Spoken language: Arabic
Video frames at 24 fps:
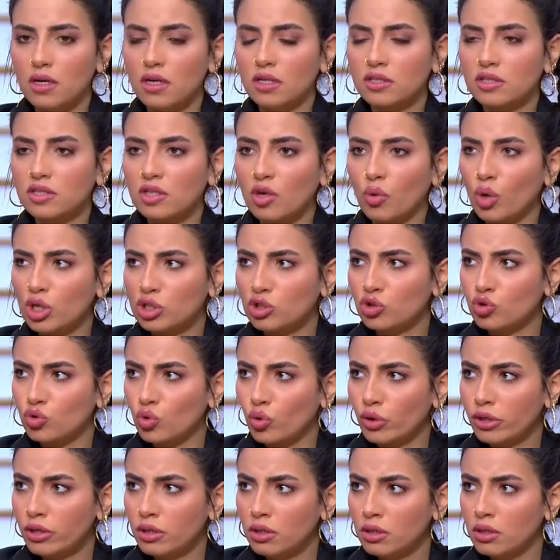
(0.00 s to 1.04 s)

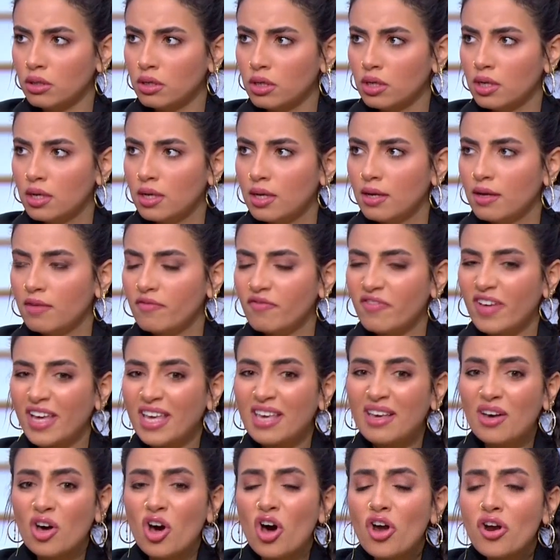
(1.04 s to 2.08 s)
التوتر
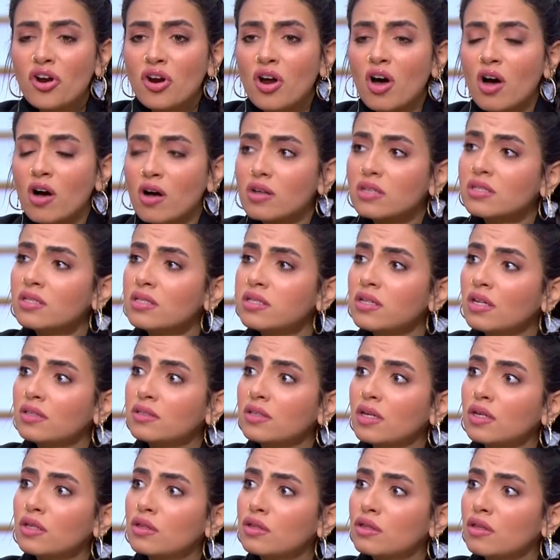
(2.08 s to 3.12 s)
فيكره
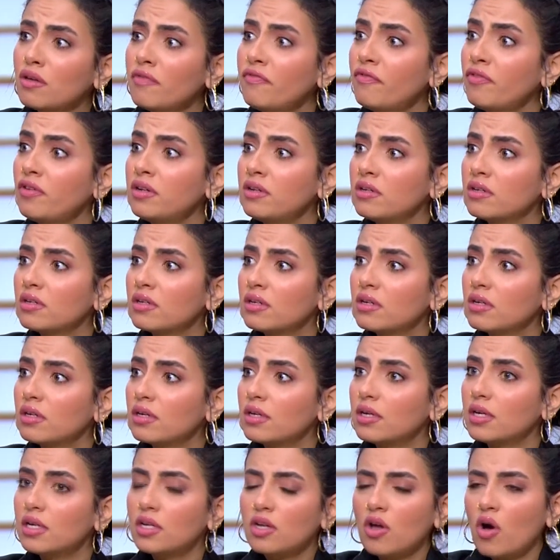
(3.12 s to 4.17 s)
اصلا الطفل
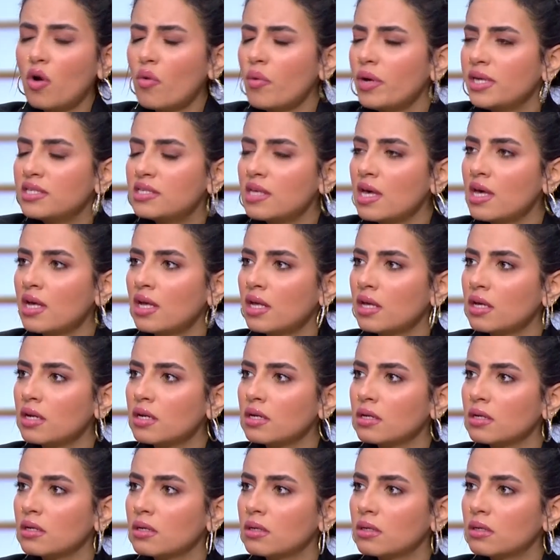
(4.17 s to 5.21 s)
ان هو يذاكر
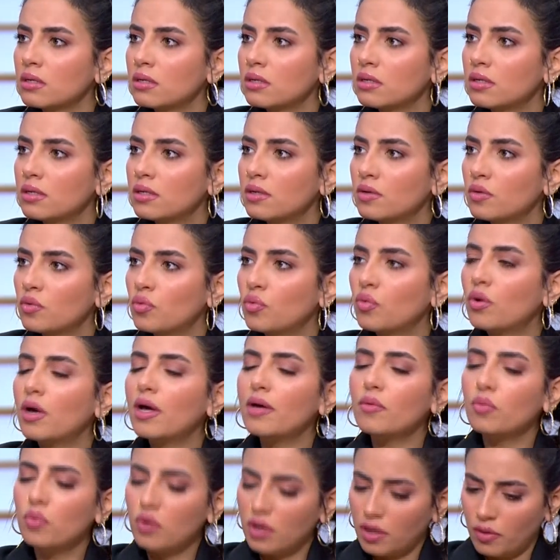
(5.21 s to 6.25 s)

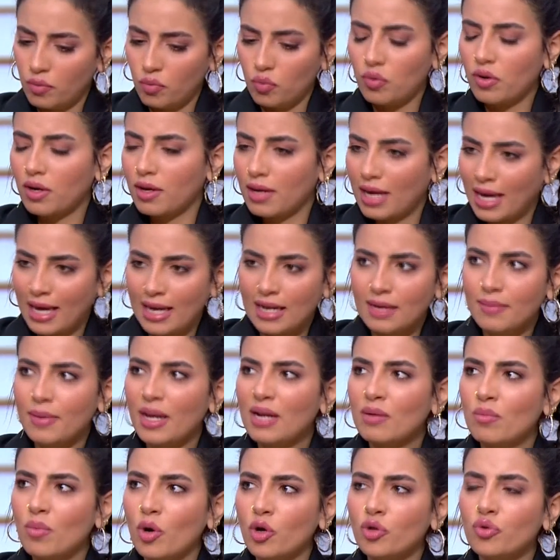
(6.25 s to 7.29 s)
وخلي بالك
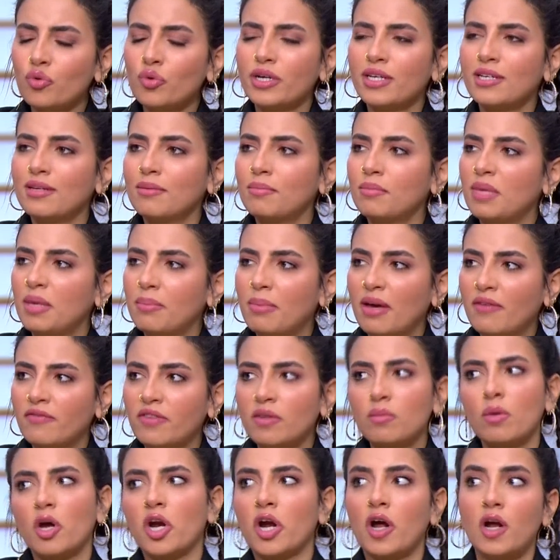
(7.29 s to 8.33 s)
برضو ان بيبقى في
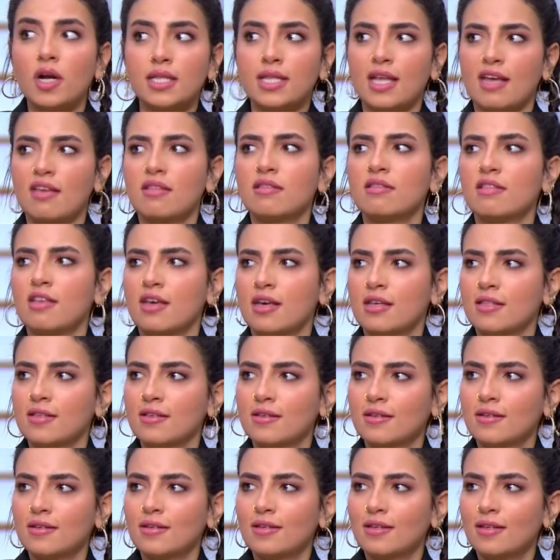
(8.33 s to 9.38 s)
مرحله عند كده
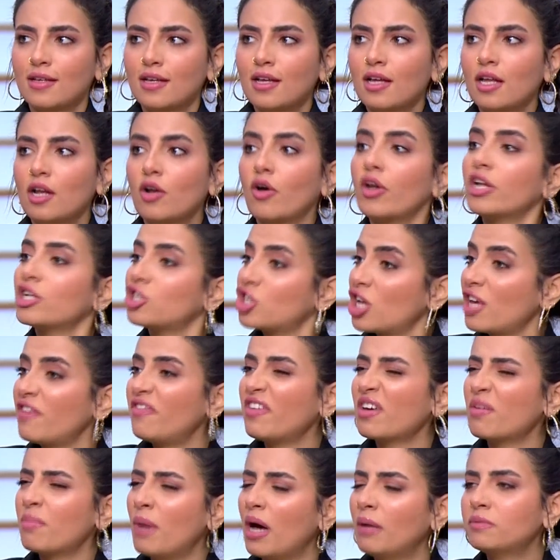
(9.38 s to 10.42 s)
لو انا شايفك
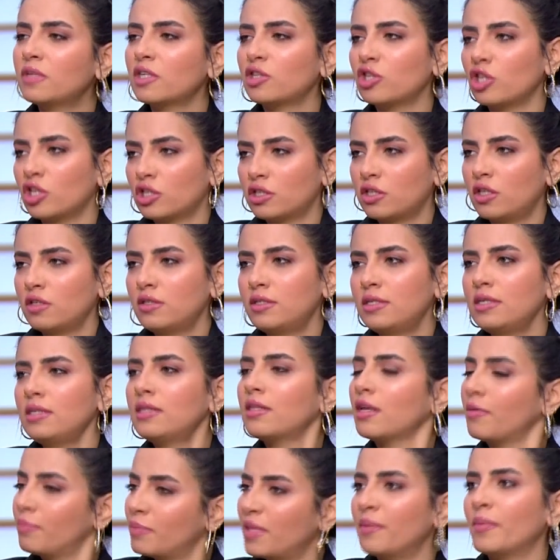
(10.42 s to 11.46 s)
بقى بتتنططي
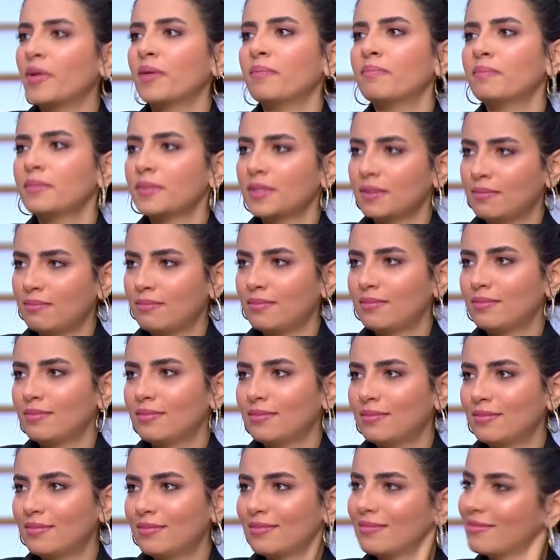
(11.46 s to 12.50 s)
طب تمام
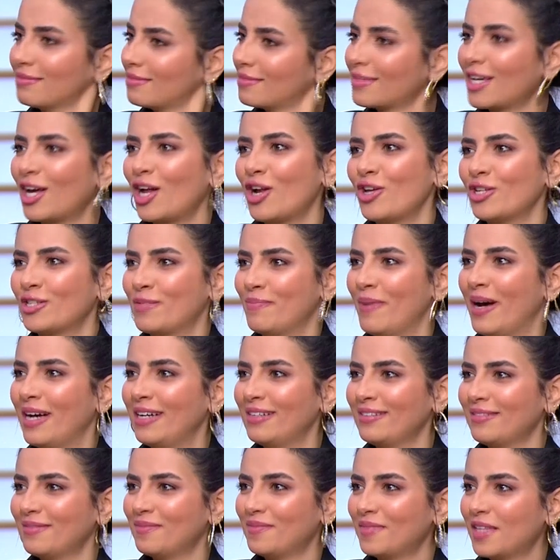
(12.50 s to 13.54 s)
خلاص بقى
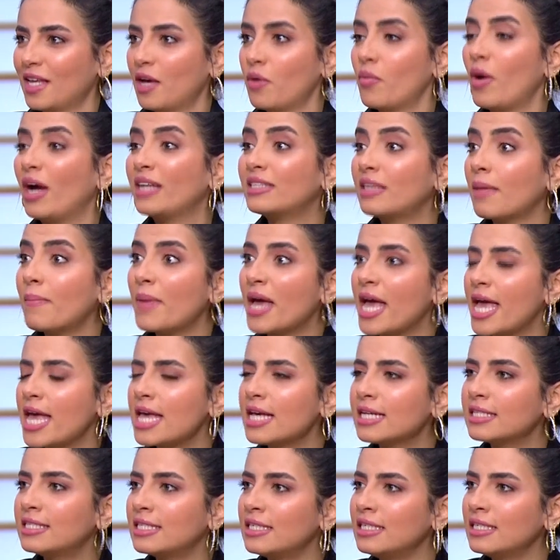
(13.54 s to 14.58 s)
أوه. وهتبقى
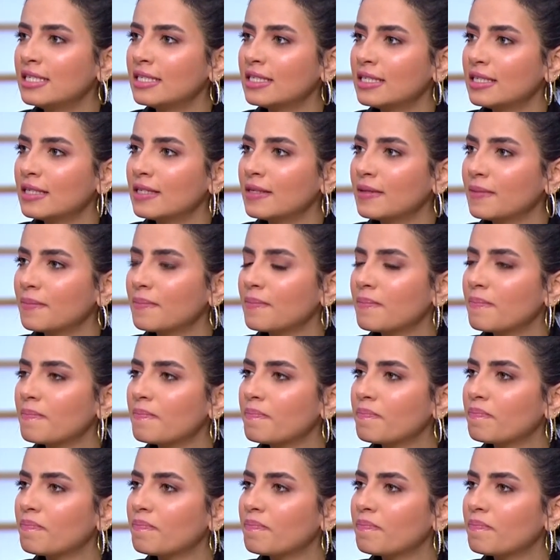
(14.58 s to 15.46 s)
هي دي او هتقابلي الطفل